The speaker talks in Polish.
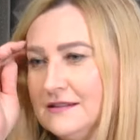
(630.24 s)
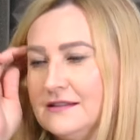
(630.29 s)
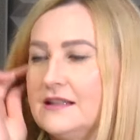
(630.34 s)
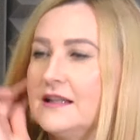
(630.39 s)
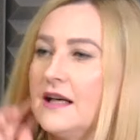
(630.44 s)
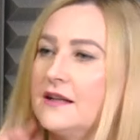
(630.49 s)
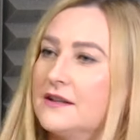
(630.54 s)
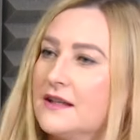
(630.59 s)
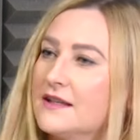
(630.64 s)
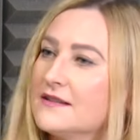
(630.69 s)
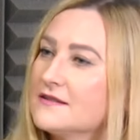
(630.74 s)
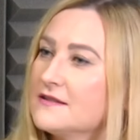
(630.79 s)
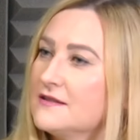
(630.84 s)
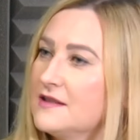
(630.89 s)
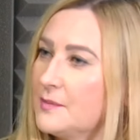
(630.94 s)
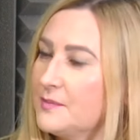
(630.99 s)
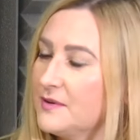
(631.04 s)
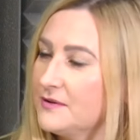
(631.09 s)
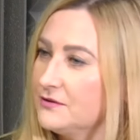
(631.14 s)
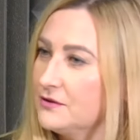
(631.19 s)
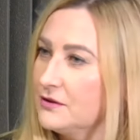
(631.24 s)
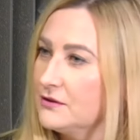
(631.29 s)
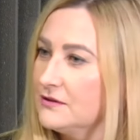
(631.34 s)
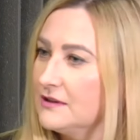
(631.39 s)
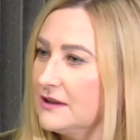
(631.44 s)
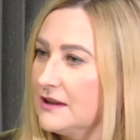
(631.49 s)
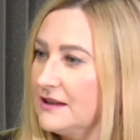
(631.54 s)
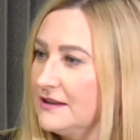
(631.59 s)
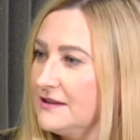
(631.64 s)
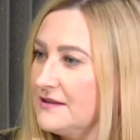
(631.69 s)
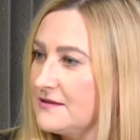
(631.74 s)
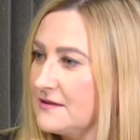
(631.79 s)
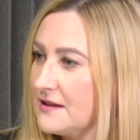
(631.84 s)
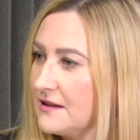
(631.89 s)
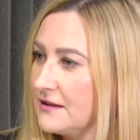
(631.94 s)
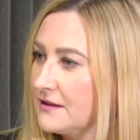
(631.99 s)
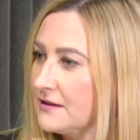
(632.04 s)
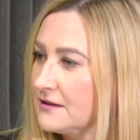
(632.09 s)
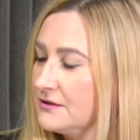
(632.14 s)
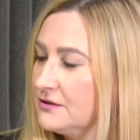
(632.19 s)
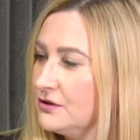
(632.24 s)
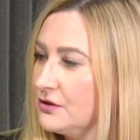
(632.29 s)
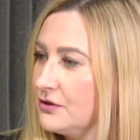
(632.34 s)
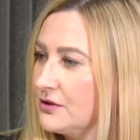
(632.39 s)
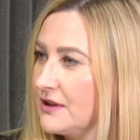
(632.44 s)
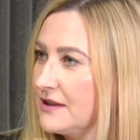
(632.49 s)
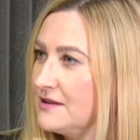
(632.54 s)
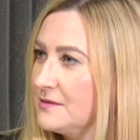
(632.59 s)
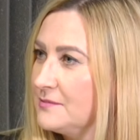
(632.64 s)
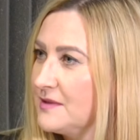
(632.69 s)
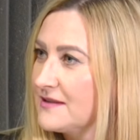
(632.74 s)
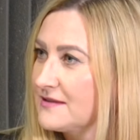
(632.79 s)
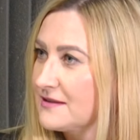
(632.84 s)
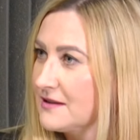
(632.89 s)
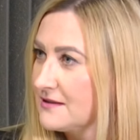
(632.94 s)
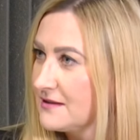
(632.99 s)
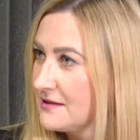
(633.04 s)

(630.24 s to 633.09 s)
e dla nas i na pewno na listach do Rady Miasta